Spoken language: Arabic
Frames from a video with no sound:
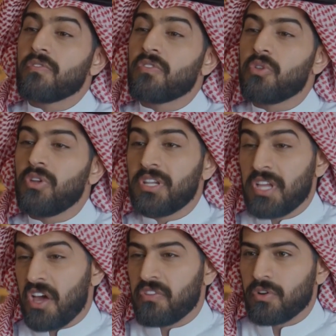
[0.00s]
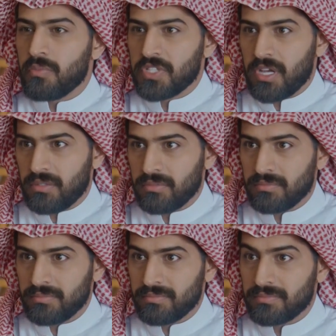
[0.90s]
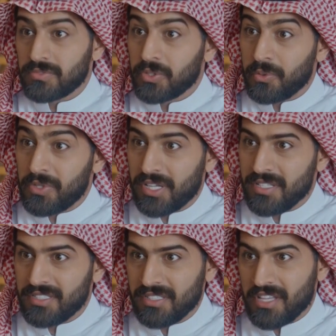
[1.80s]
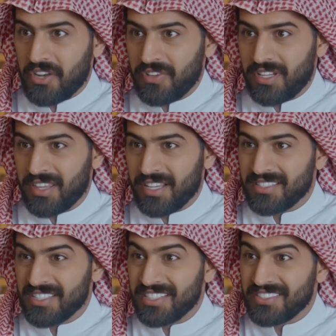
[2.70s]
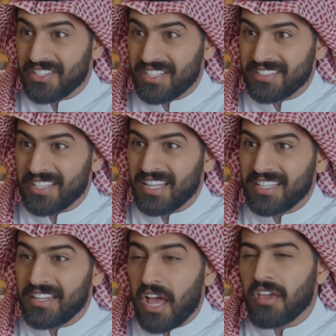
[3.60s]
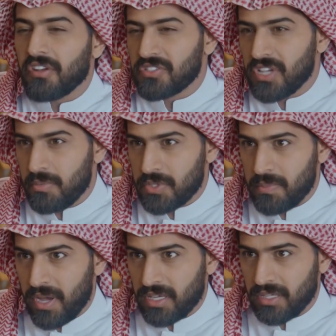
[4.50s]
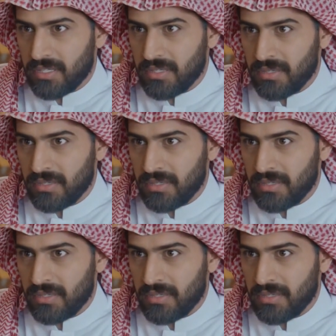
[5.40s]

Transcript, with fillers: فضول اني اعرفكم زين وانك انت تعرفين اذا كنت تقدرين تعلقين اي رجال بشباكك